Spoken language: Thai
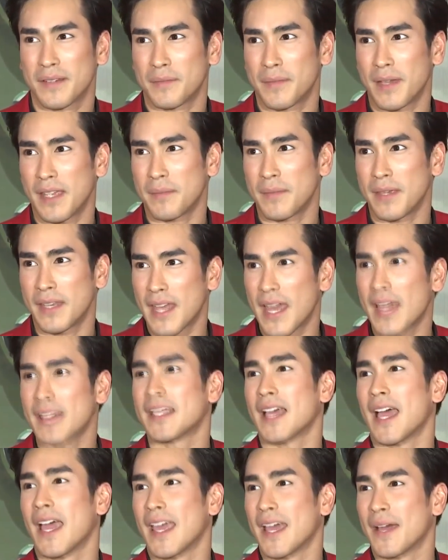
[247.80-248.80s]
ไม่ไม่แน่
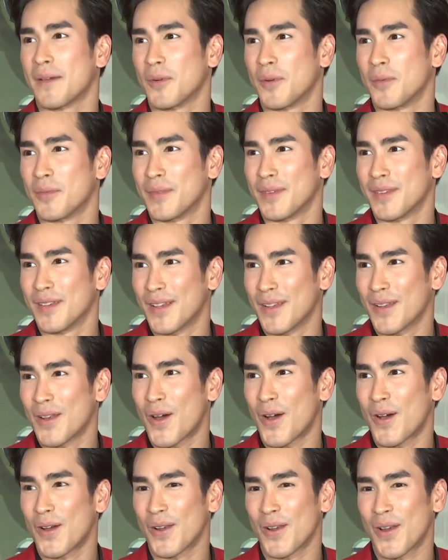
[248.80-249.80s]
ใจครับผมเดี๋ยวร
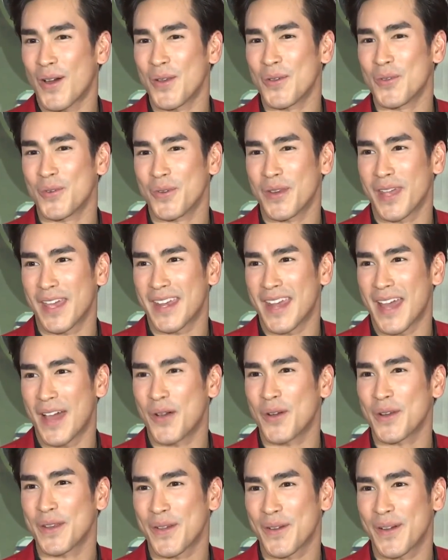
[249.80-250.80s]
อรอดูในอนา
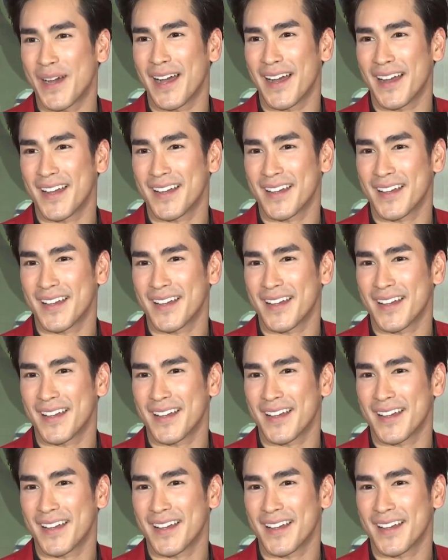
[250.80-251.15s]
คตดีกว่า